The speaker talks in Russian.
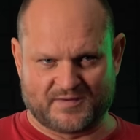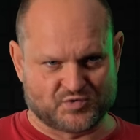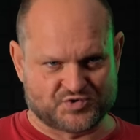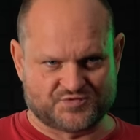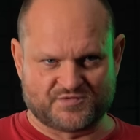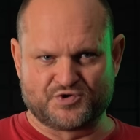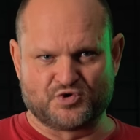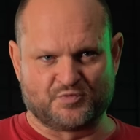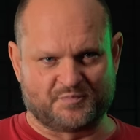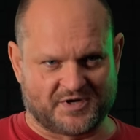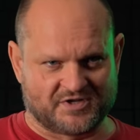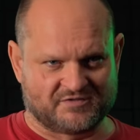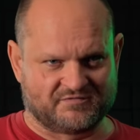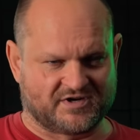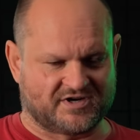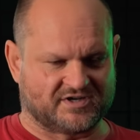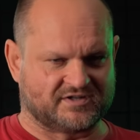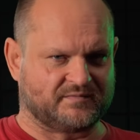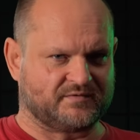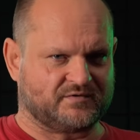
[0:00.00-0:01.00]
ему звоню перед
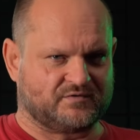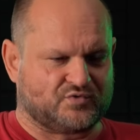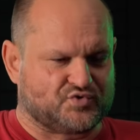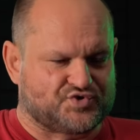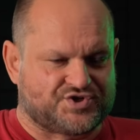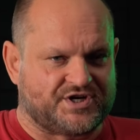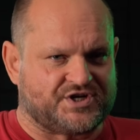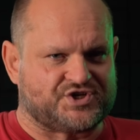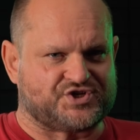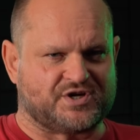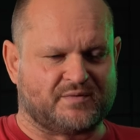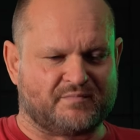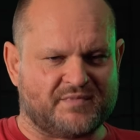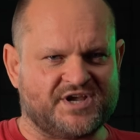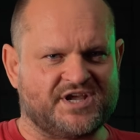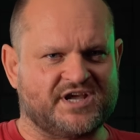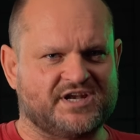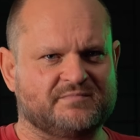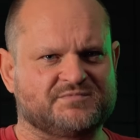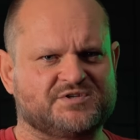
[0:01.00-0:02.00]
выходом, и дружище,
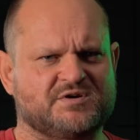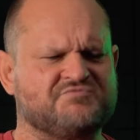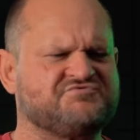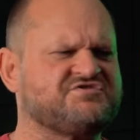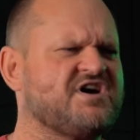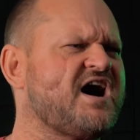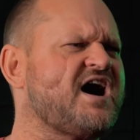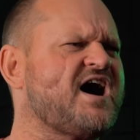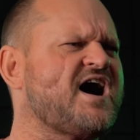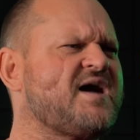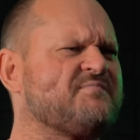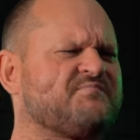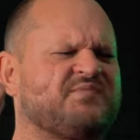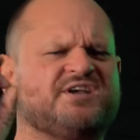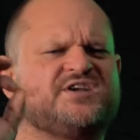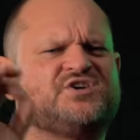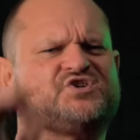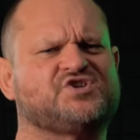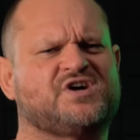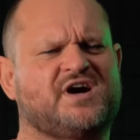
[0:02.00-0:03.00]
мы едем за... Да,
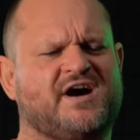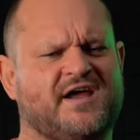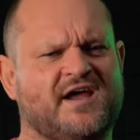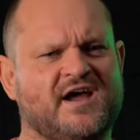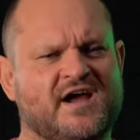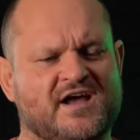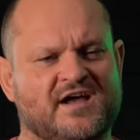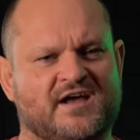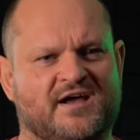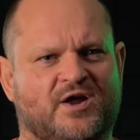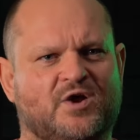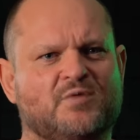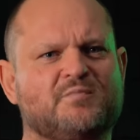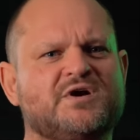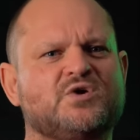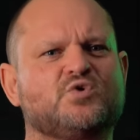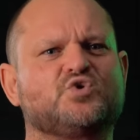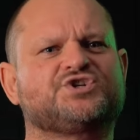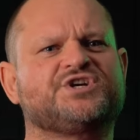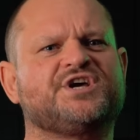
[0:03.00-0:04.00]
приезжай! Я говорю,
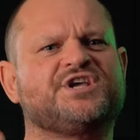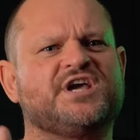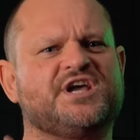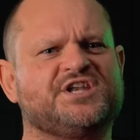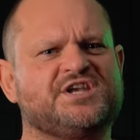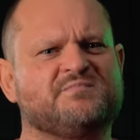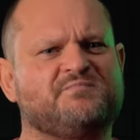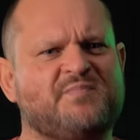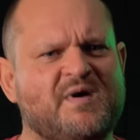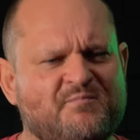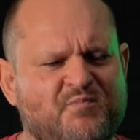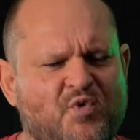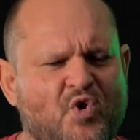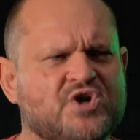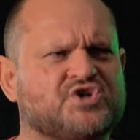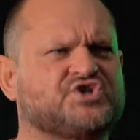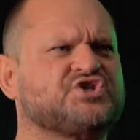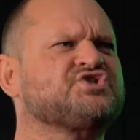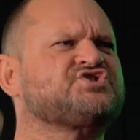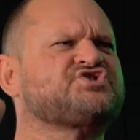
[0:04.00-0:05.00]
мы уже едем по
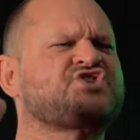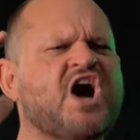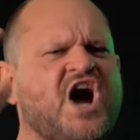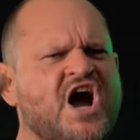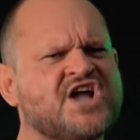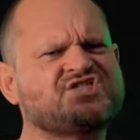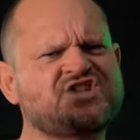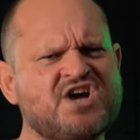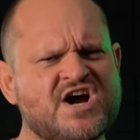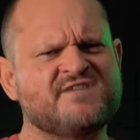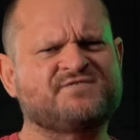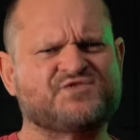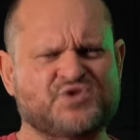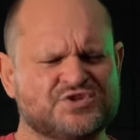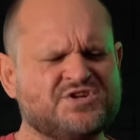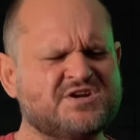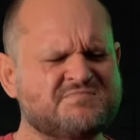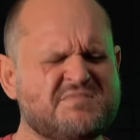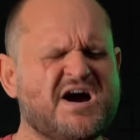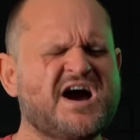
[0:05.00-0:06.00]
Польше. Да, да,
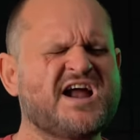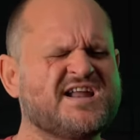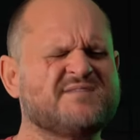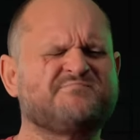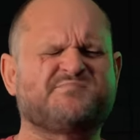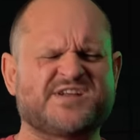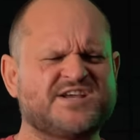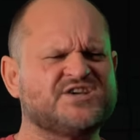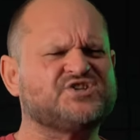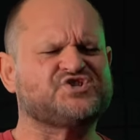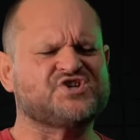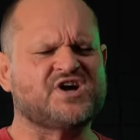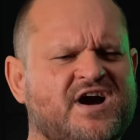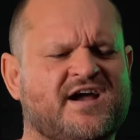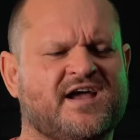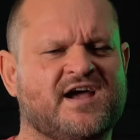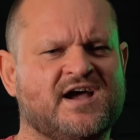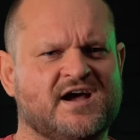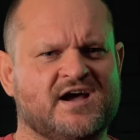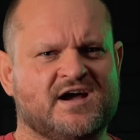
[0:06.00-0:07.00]
все нормально,
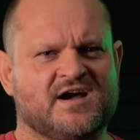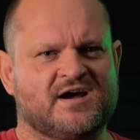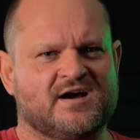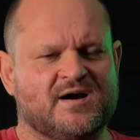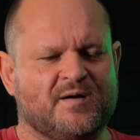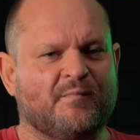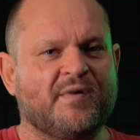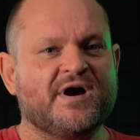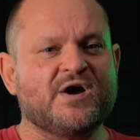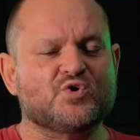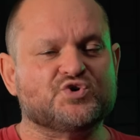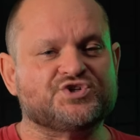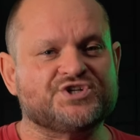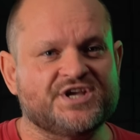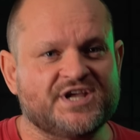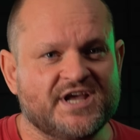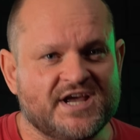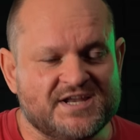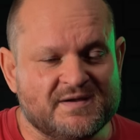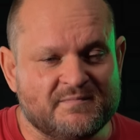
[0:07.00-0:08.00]
приезжай. Мы уже
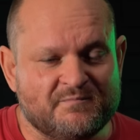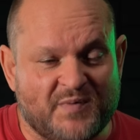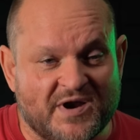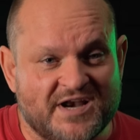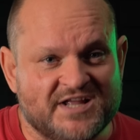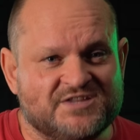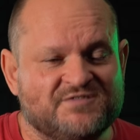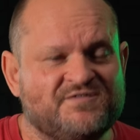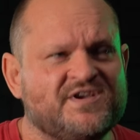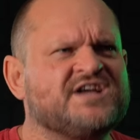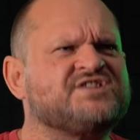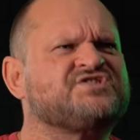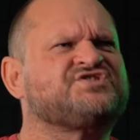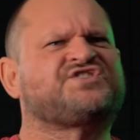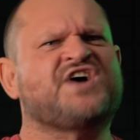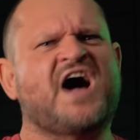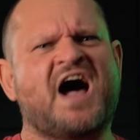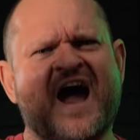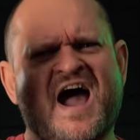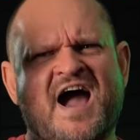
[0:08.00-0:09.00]
едем по Литве.
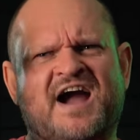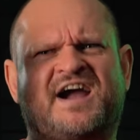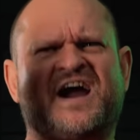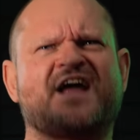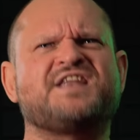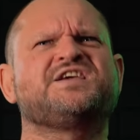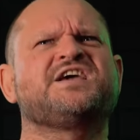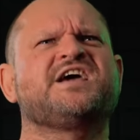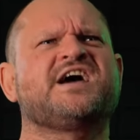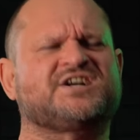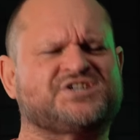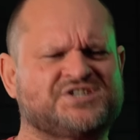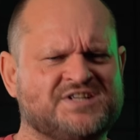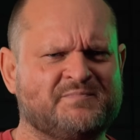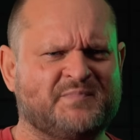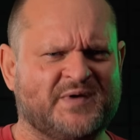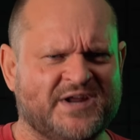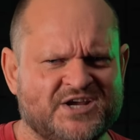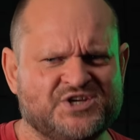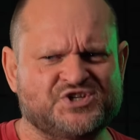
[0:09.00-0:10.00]
Да, конечно,
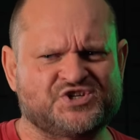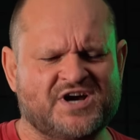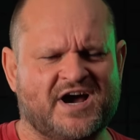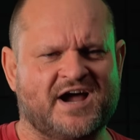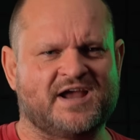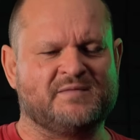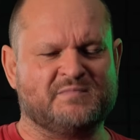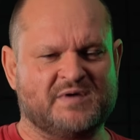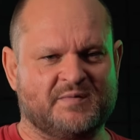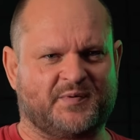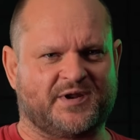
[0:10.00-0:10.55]
приезжай. И мы